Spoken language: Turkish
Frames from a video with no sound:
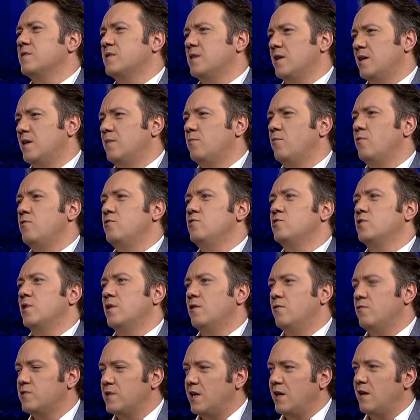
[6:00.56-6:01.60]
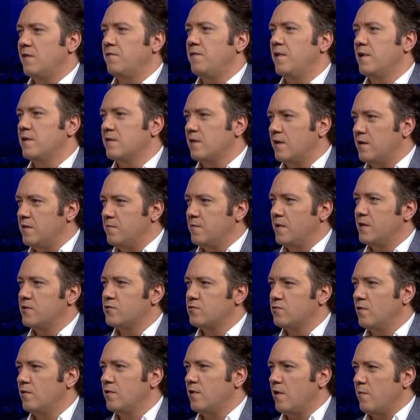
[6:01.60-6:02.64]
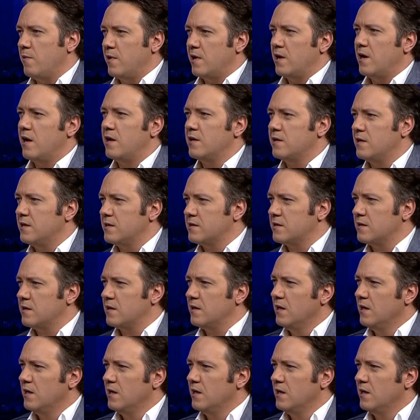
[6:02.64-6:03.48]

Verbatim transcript: sene boyunca özel efekt, animasyon, kamera arkası,